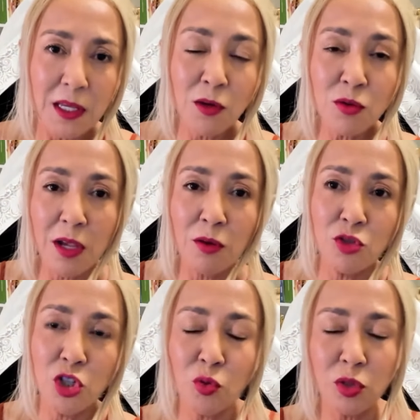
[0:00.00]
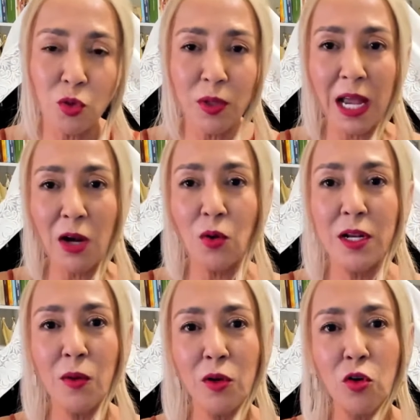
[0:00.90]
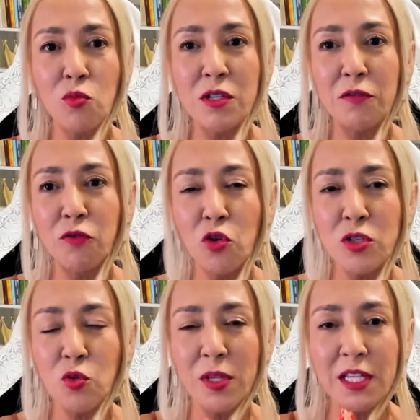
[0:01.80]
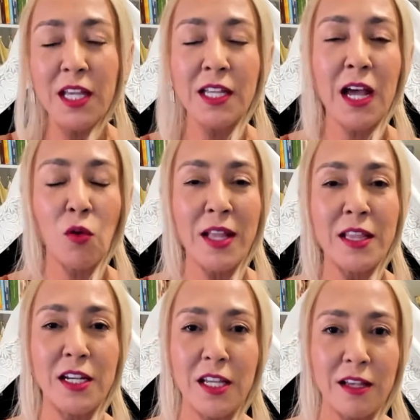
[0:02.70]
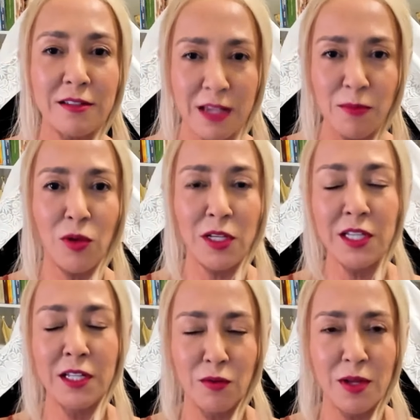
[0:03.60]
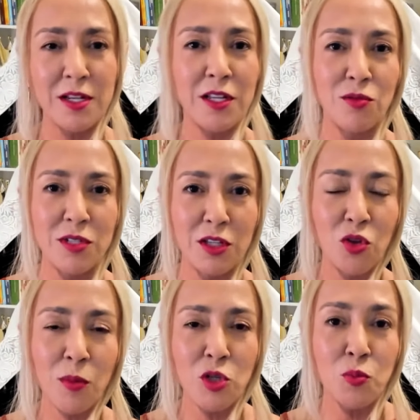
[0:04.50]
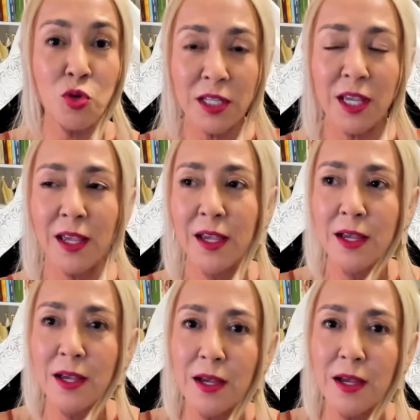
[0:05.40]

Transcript: E eu, eu digo que o calorão é como se fosse o líder da quadrilha, sabe? O líder da quadrilha dos sintomas. Por quê?